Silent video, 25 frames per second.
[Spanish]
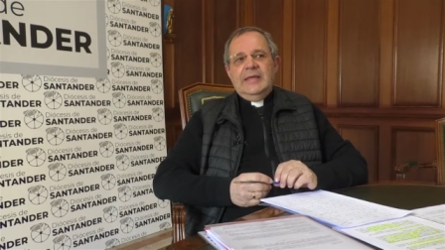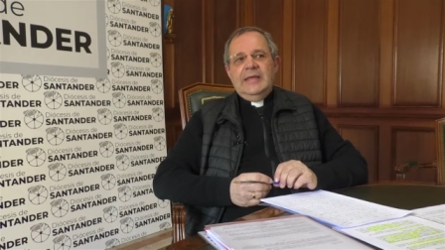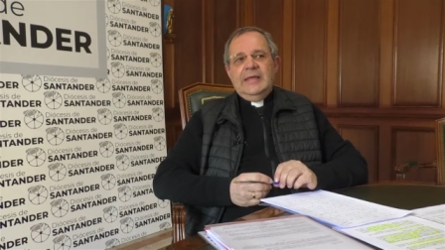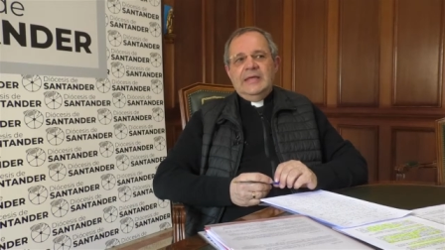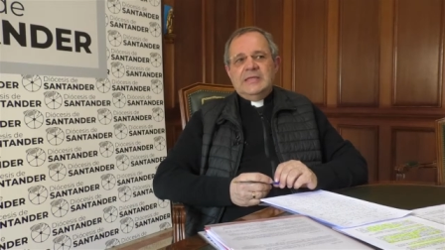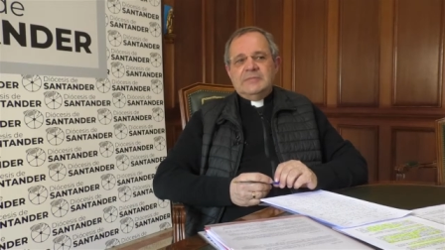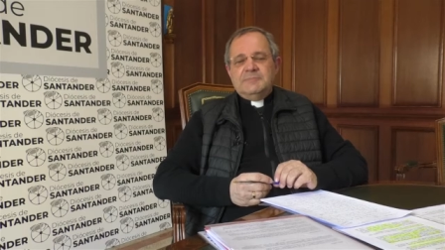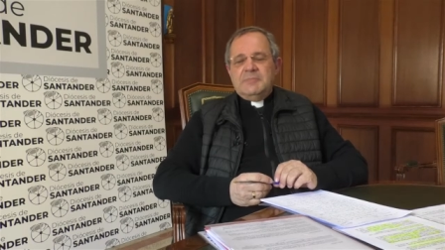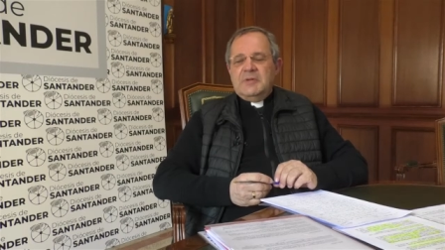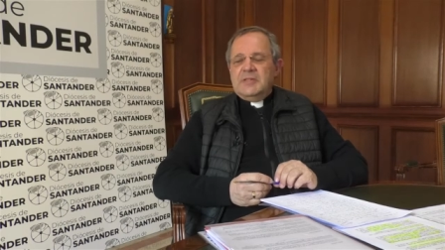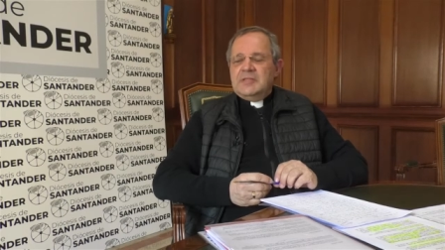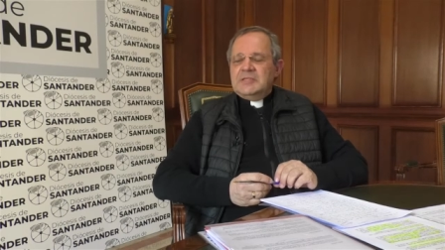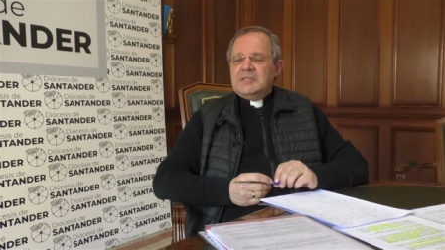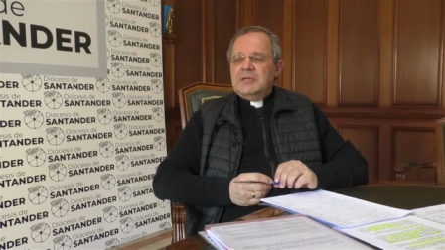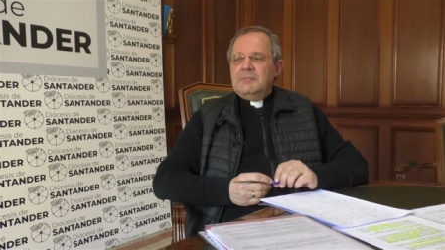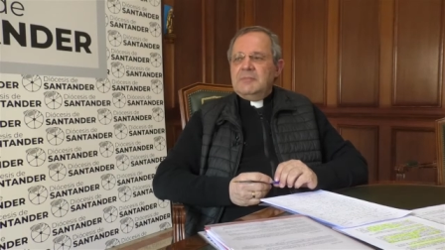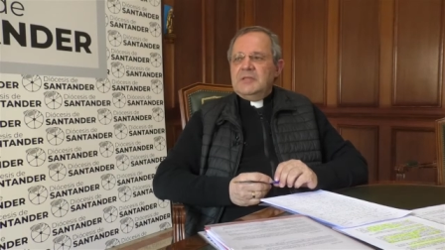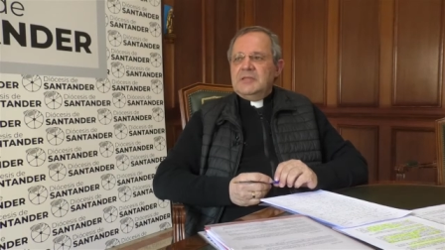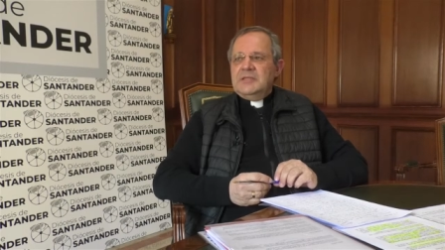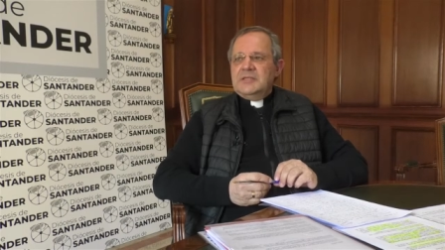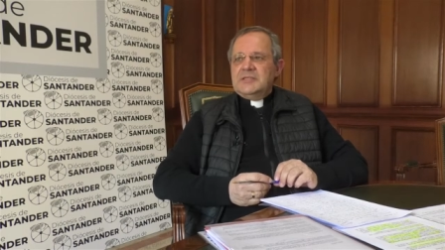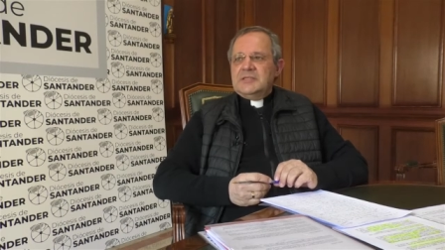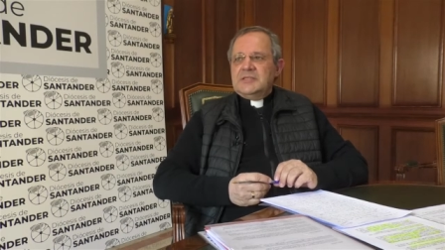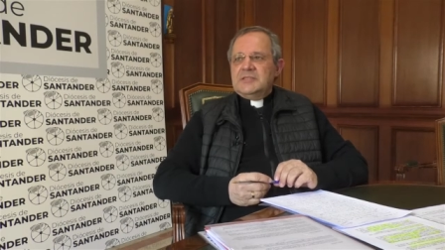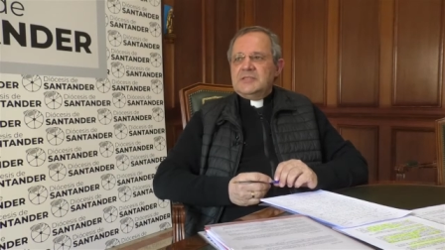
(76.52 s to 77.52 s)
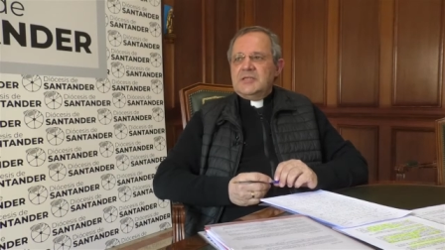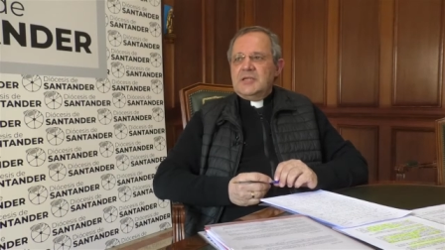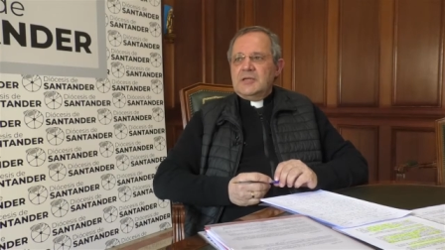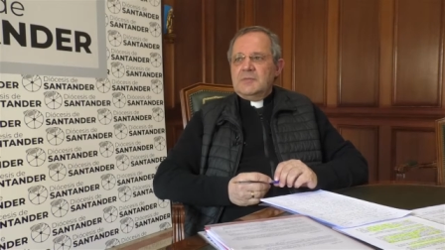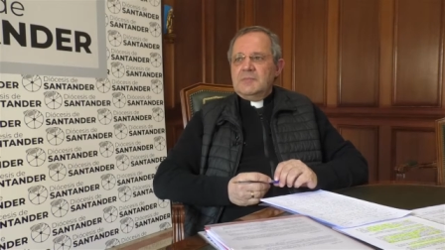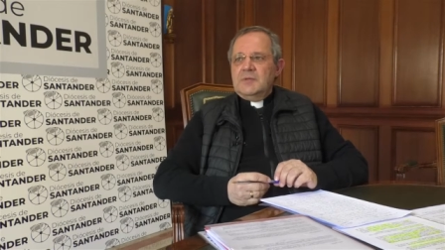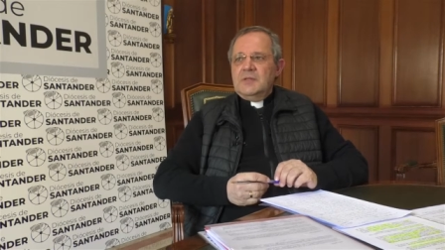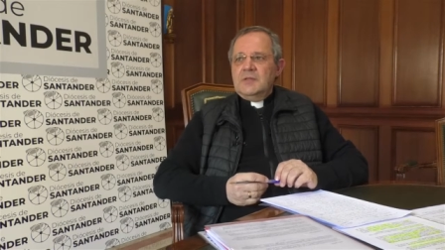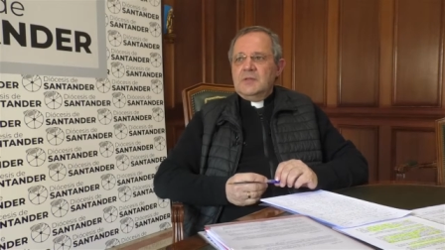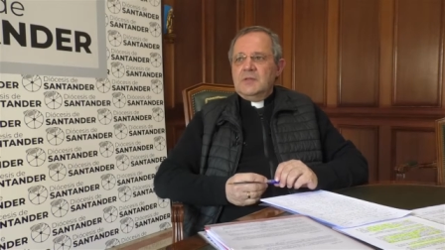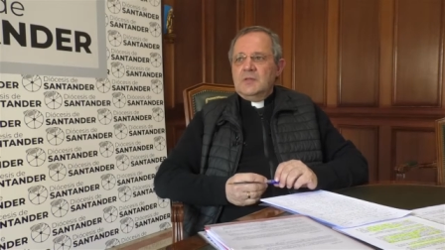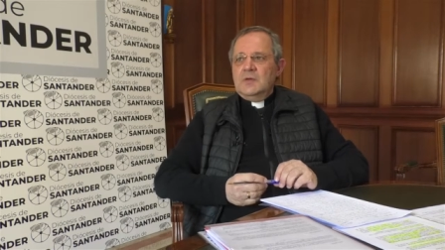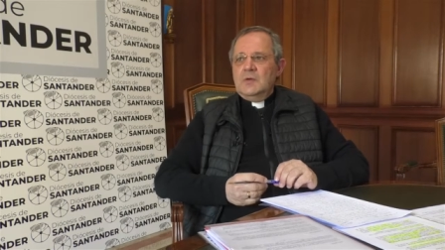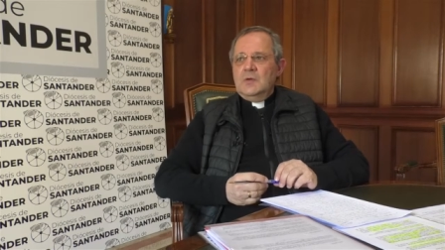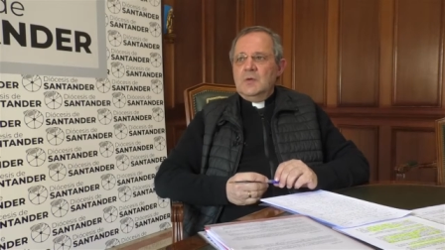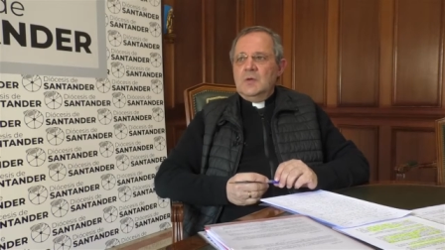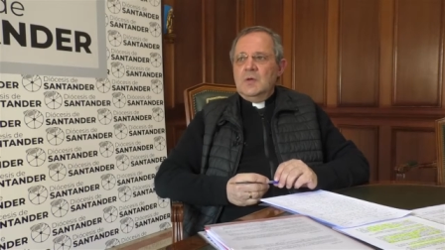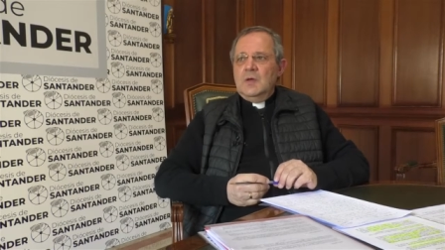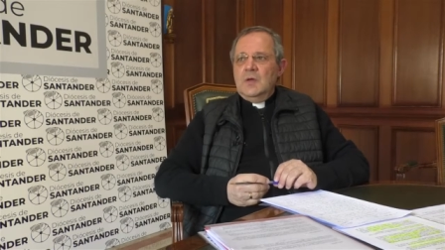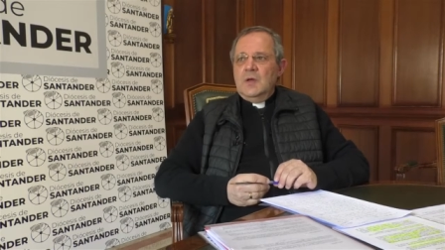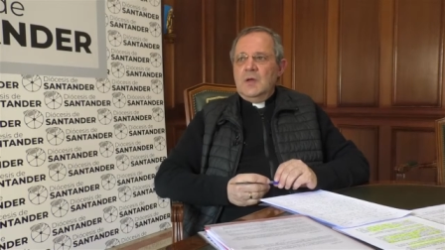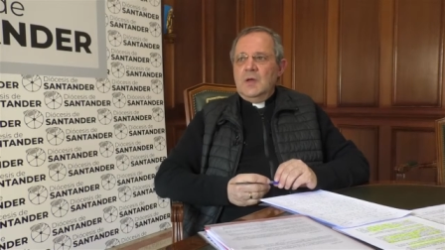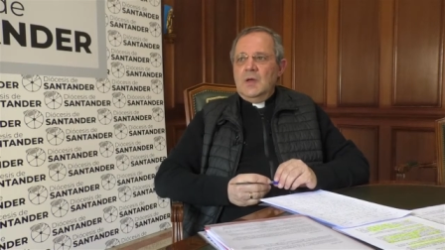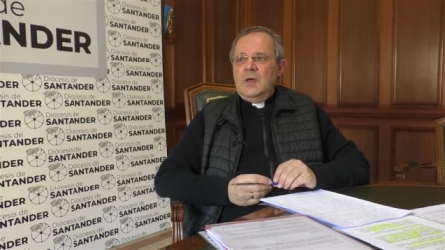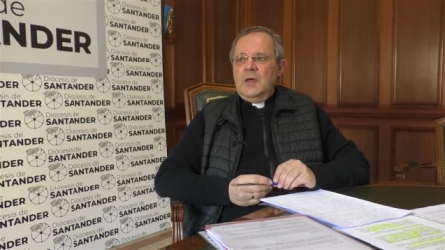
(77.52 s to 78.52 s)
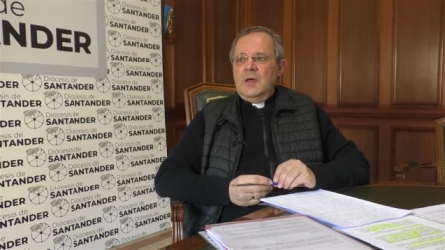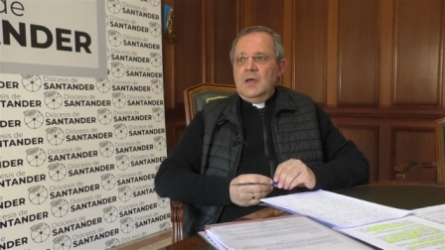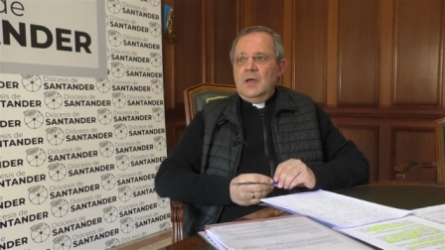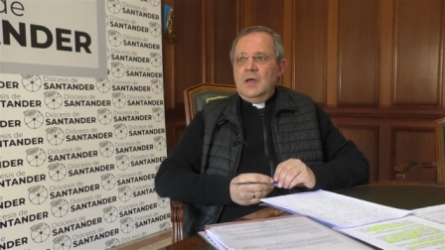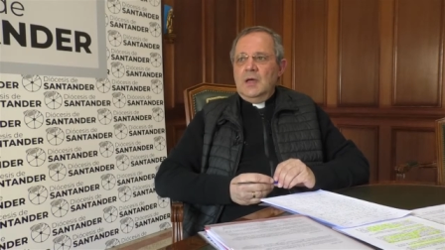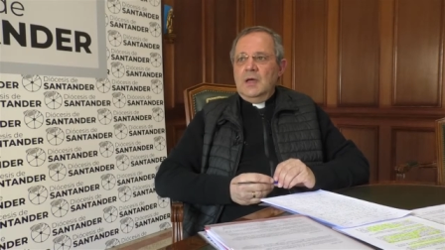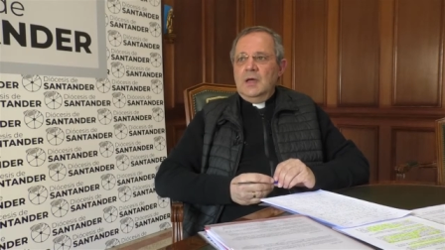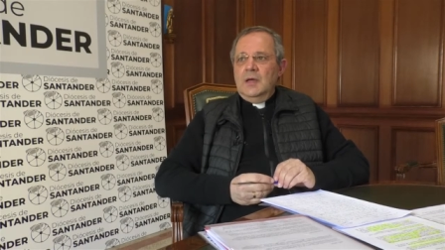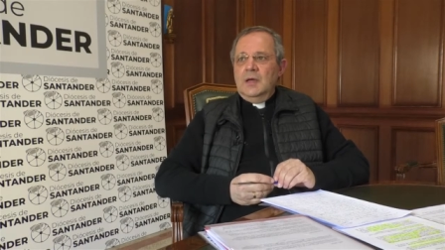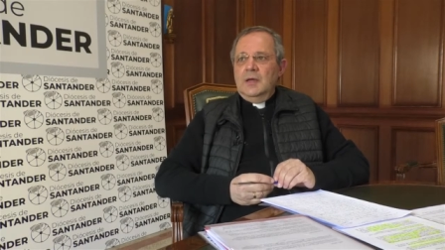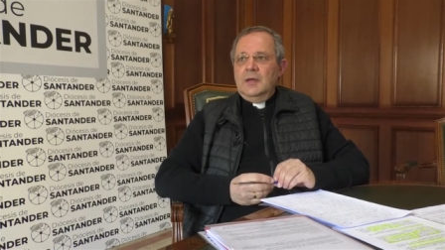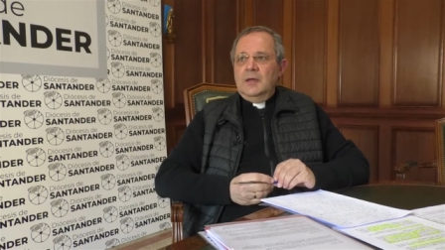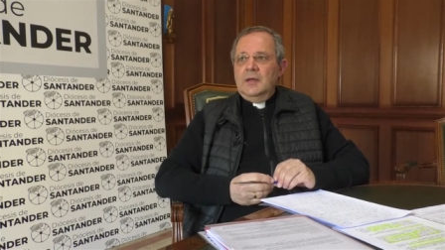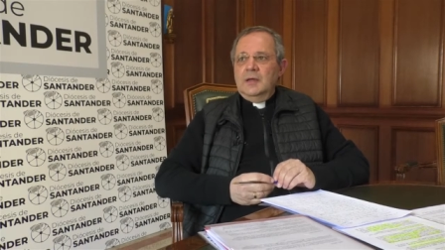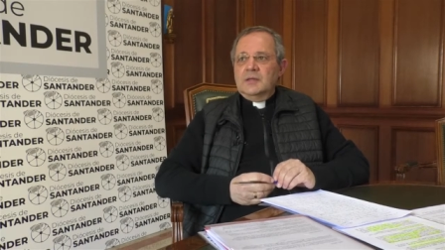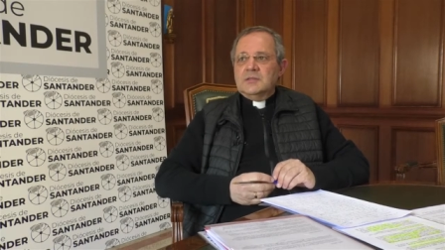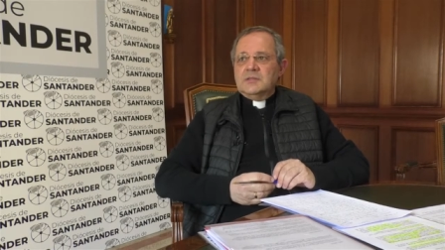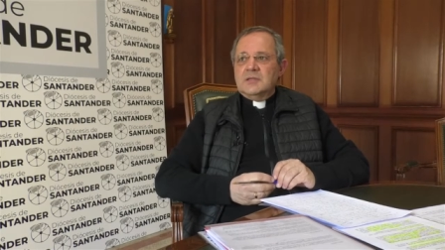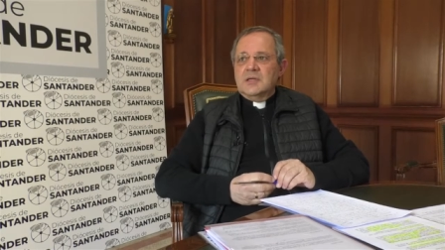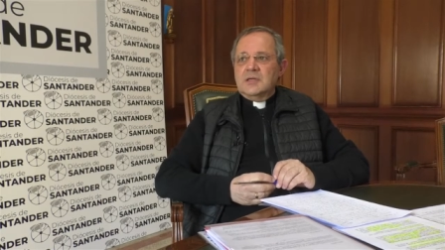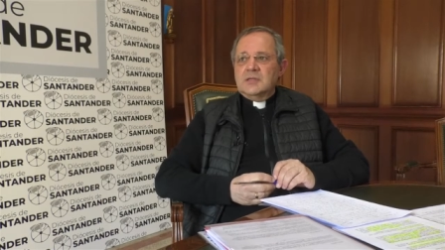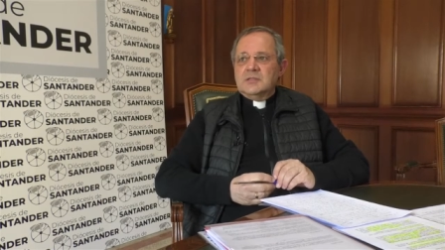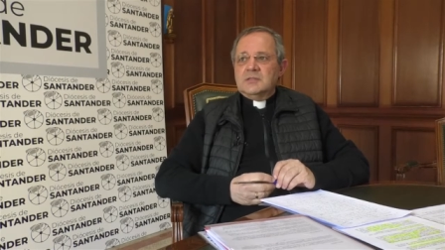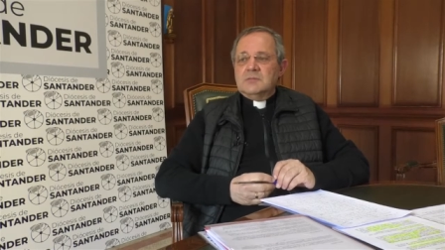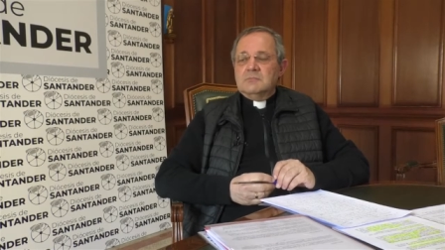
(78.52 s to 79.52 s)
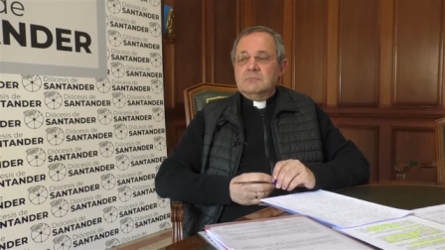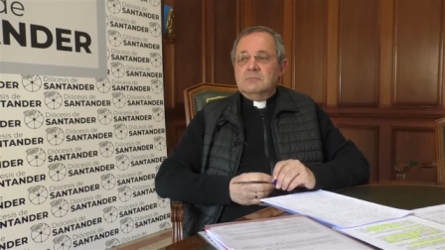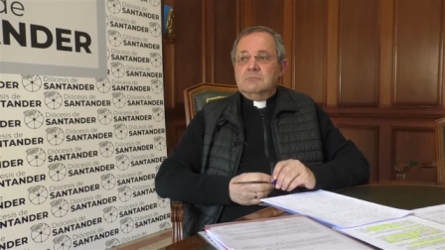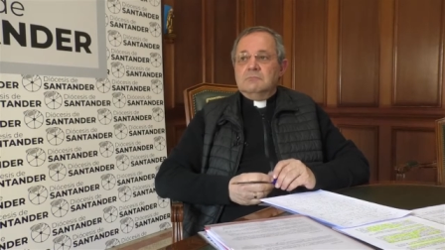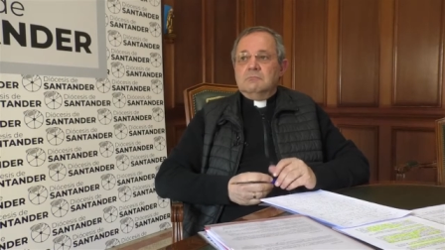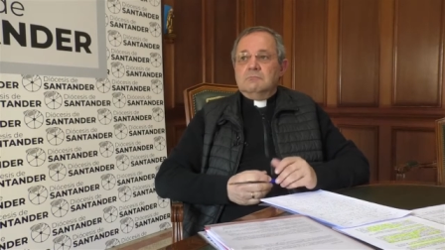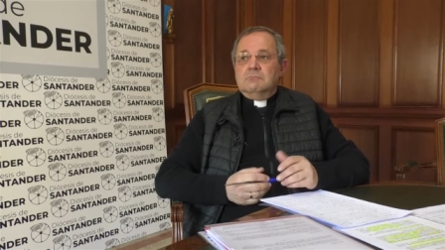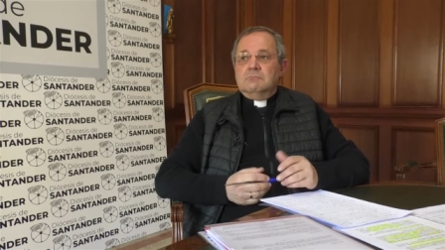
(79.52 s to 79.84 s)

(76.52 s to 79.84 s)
es precisamente ese servicio a esas